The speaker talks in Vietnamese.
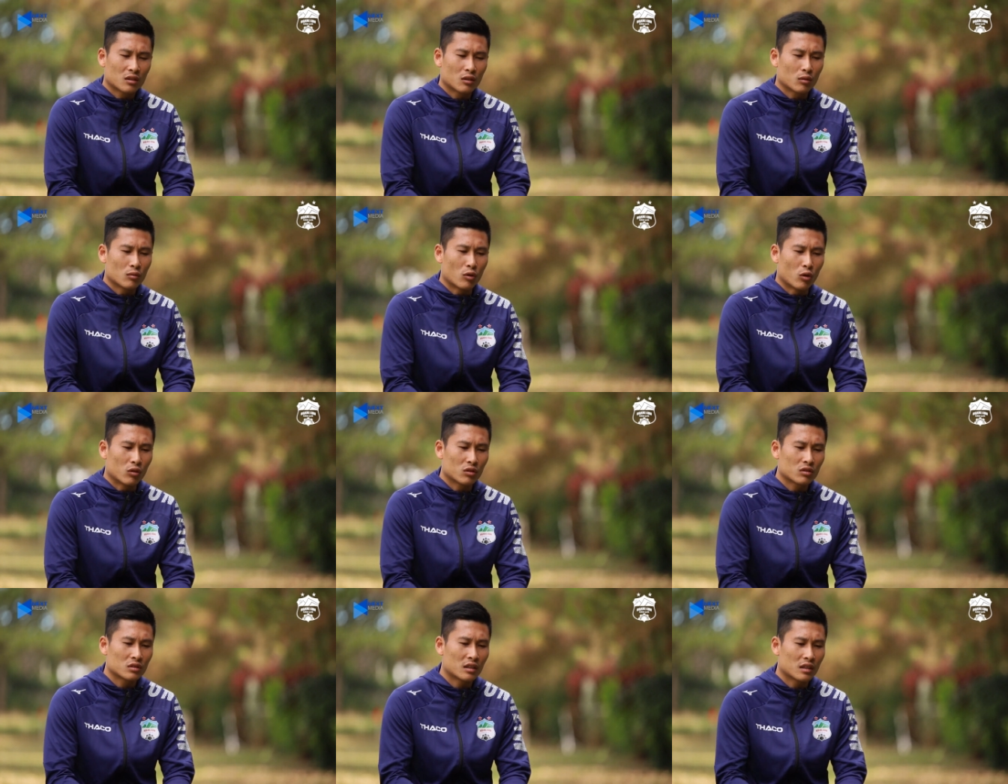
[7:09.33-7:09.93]
câu lạc
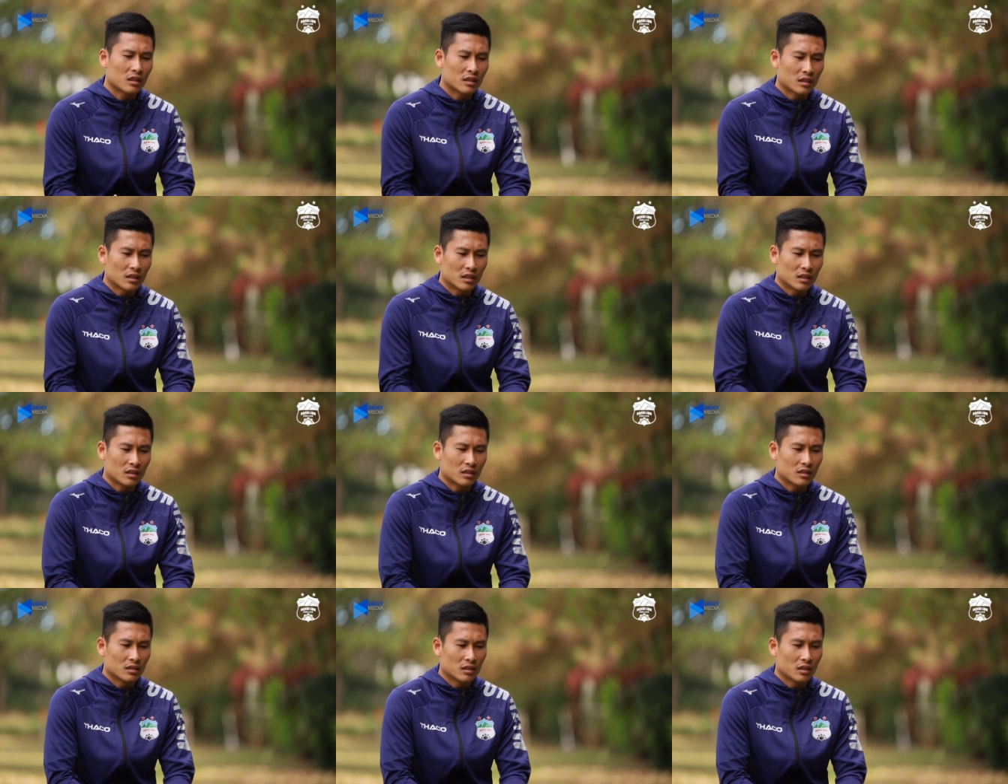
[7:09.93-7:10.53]
bộ như là
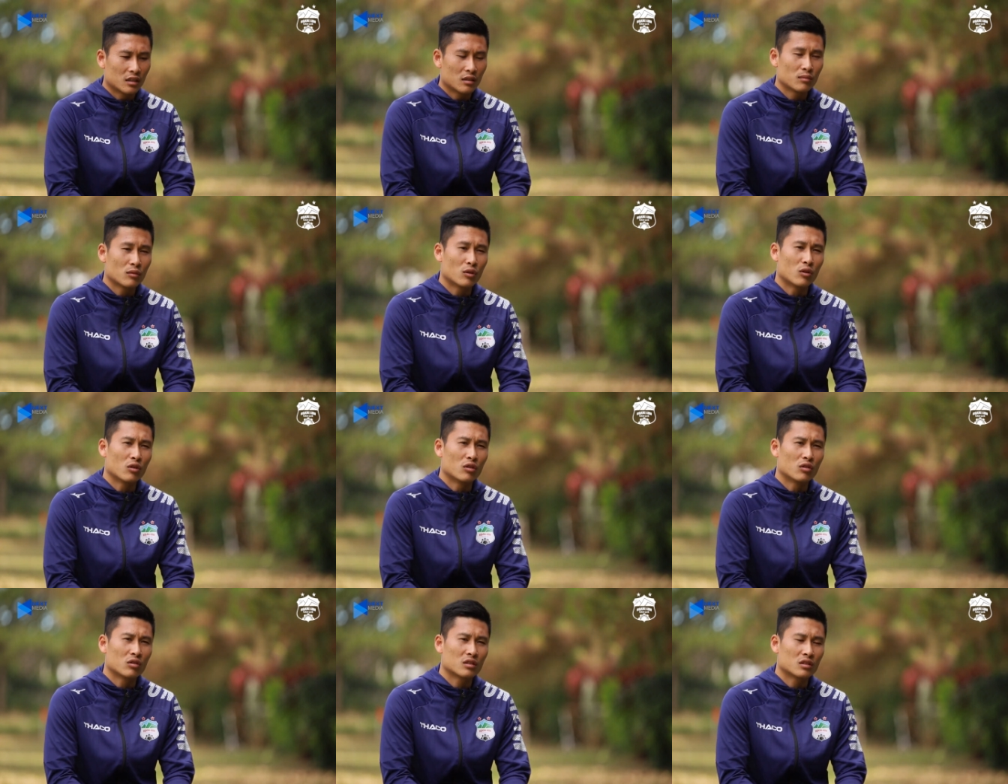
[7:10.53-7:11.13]
người hâm
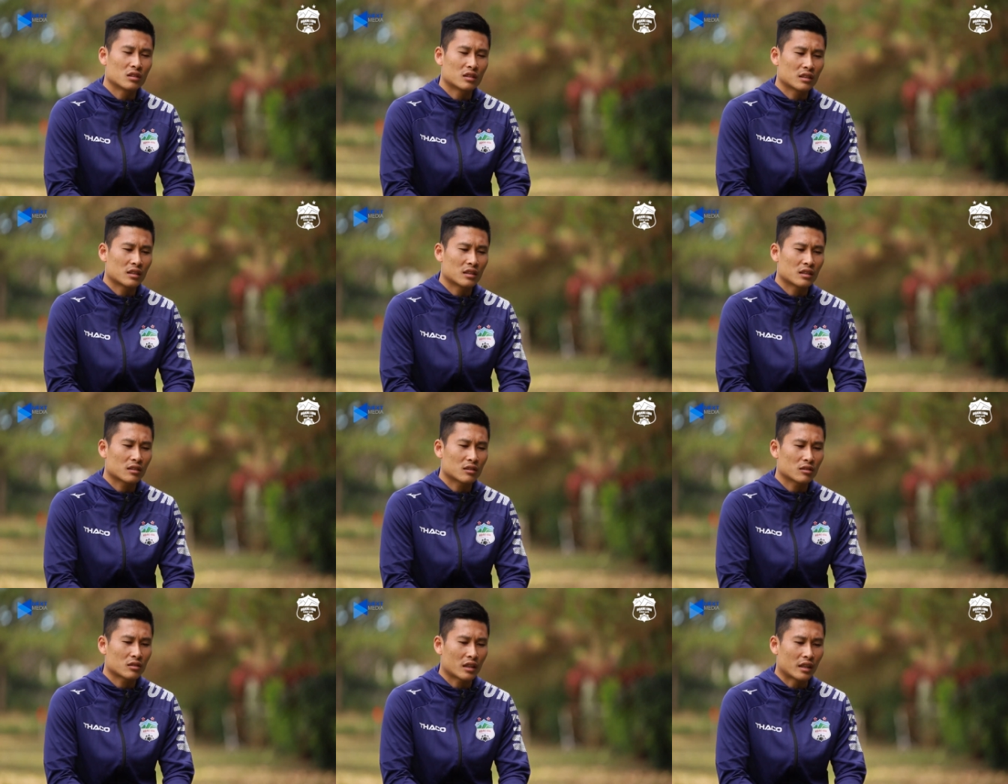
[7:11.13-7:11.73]
mộ người
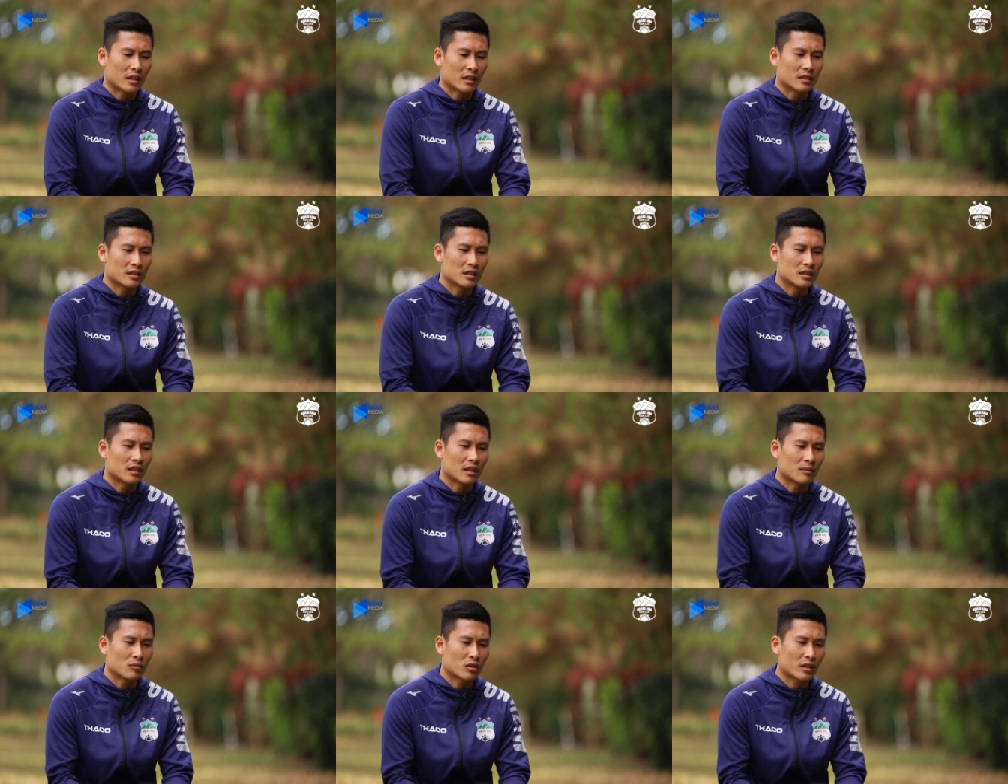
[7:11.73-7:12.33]
ta có thể
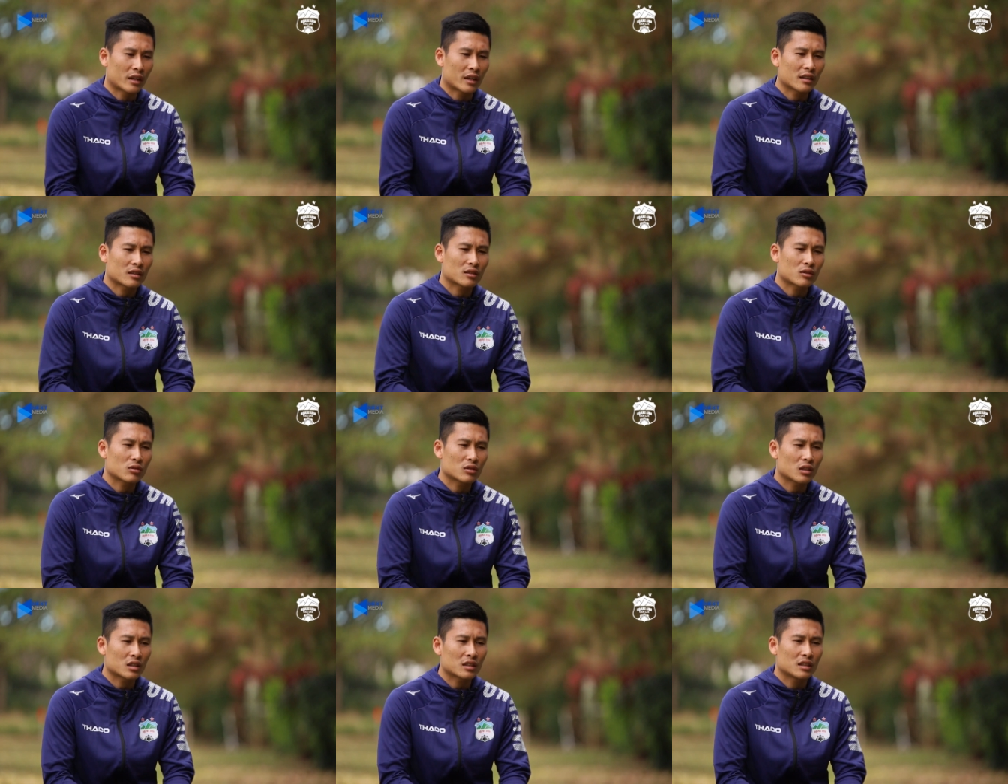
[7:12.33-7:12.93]
nhìn nhận một cái
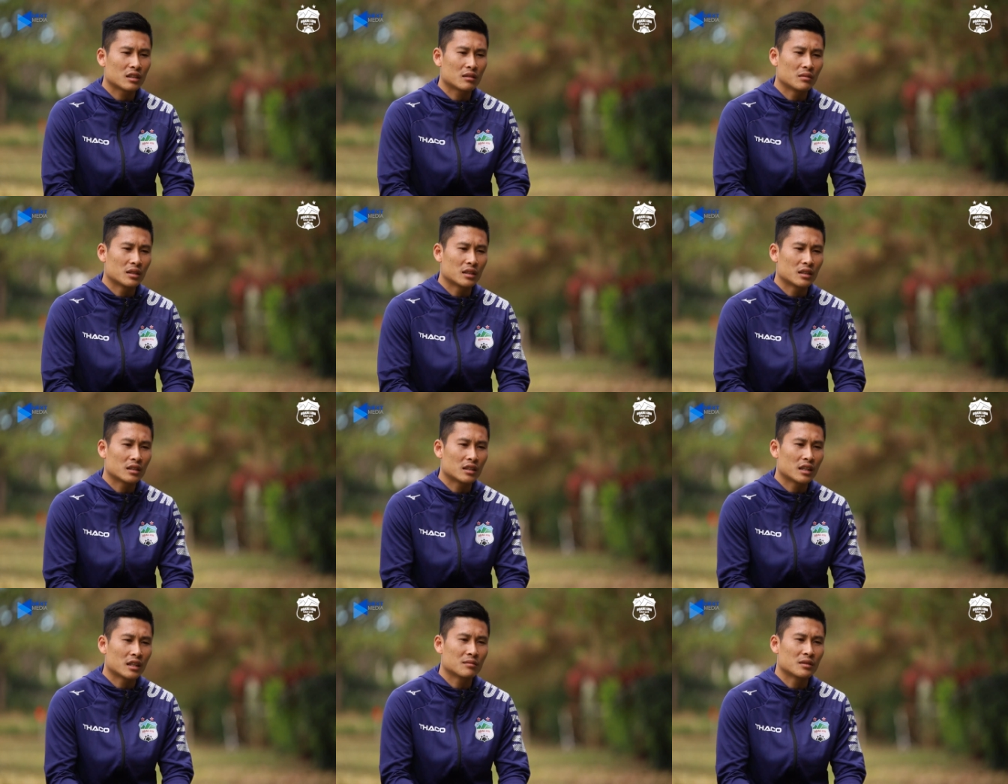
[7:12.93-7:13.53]
tốt nhất khi
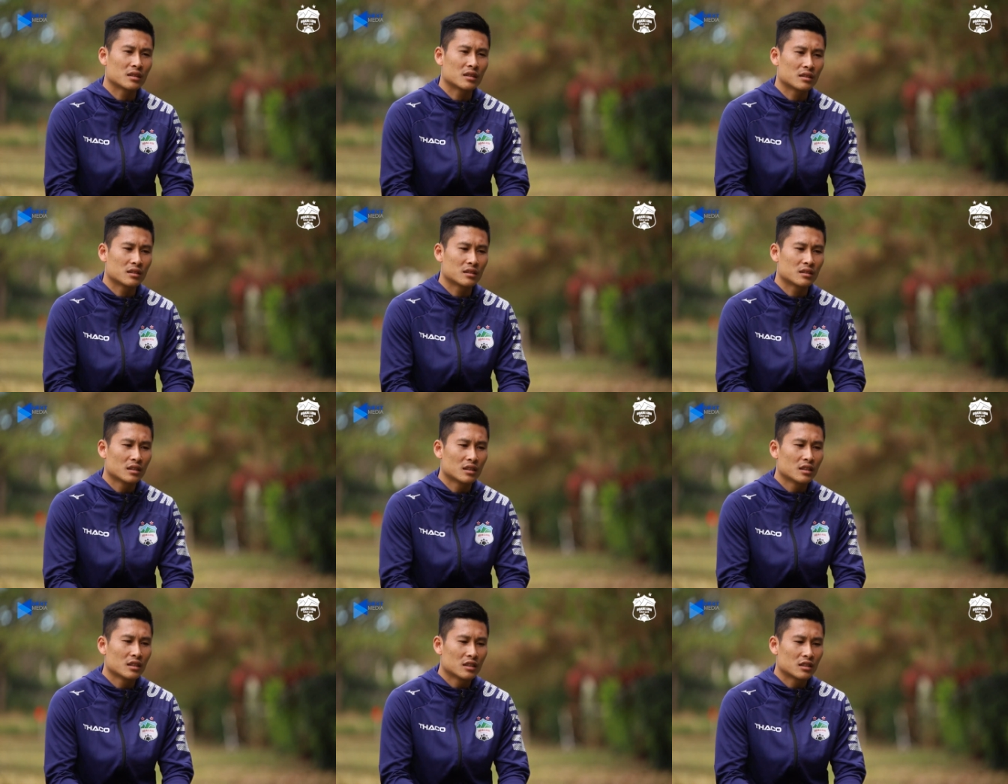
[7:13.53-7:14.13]
mình đến đây mình